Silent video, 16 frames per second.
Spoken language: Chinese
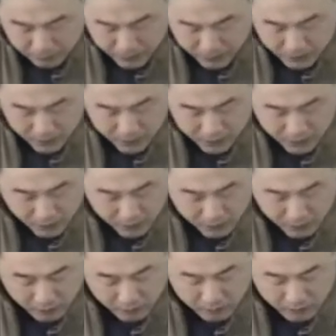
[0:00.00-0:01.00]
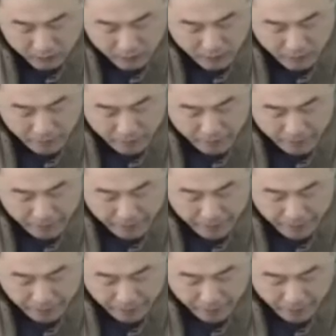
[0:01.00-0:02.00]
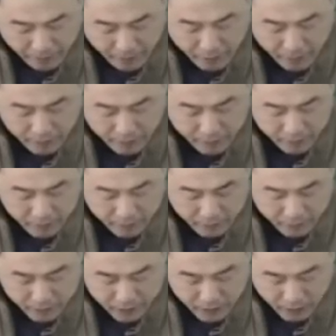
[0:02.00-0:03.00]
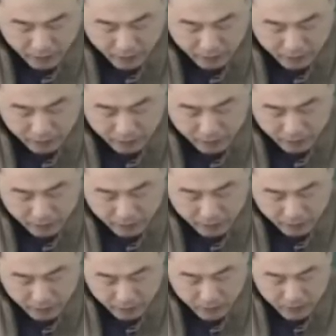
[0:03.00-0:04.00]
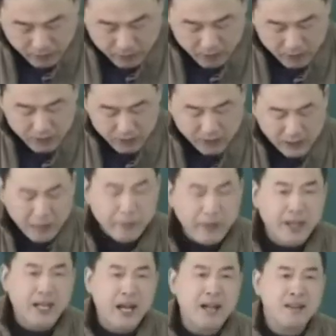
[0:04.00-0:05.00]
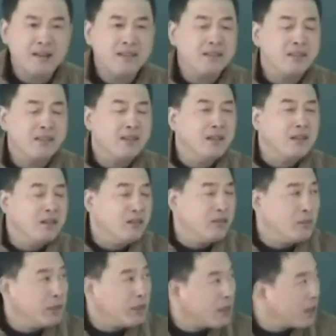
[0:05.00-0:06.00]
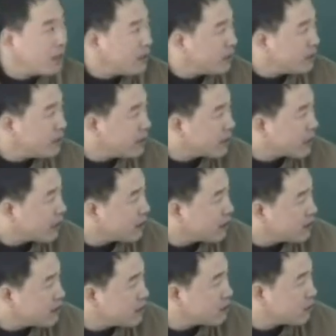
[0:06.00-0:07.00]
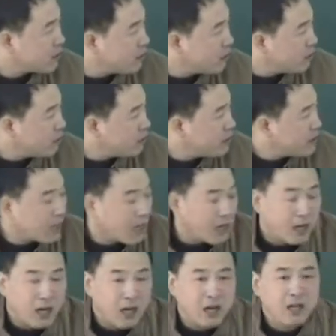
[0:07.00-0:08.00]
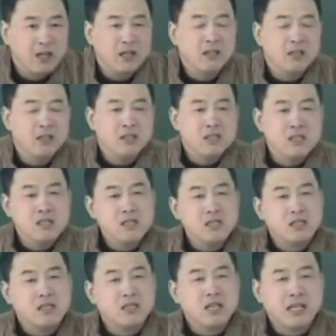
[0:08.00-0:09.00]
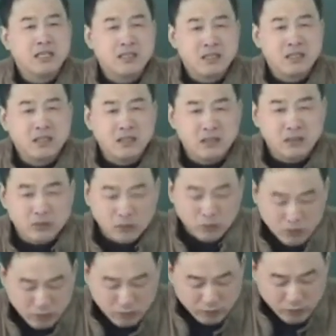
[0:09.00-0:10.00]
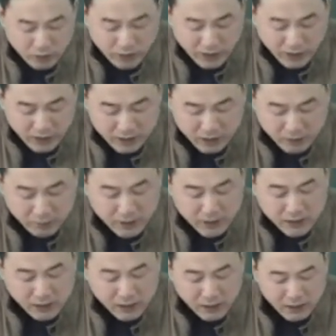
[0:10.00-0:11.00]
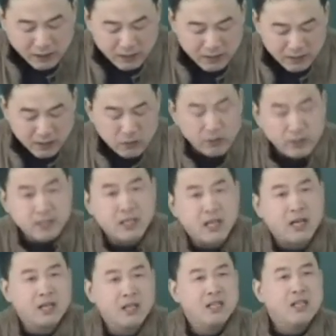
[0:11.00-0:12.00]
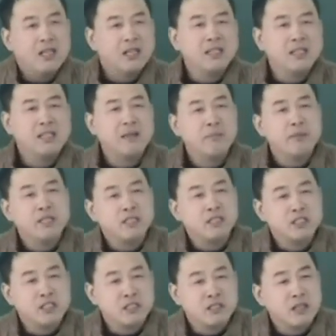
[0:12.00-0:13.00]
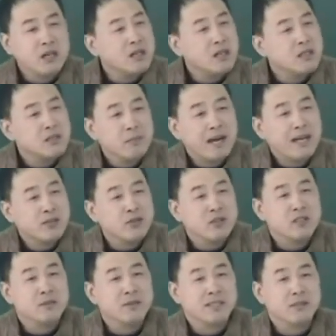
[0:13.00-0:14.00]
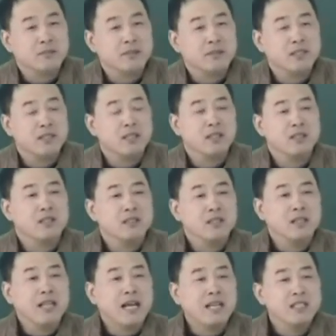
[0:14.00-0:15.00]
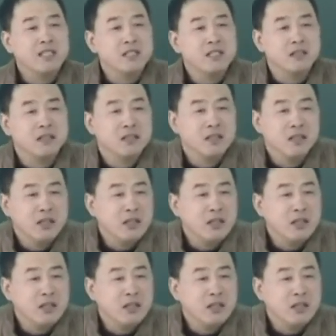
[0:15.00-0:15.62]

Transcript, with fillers: 呢，本身强调，嗯，强调呢，只是大便干，我们很容易看到这种呢，我们讲哈，热的产生呢有多种多样。这个病人呢，之所以这样，跟他病人体质，二十八岁是吧？这个病人是个男性，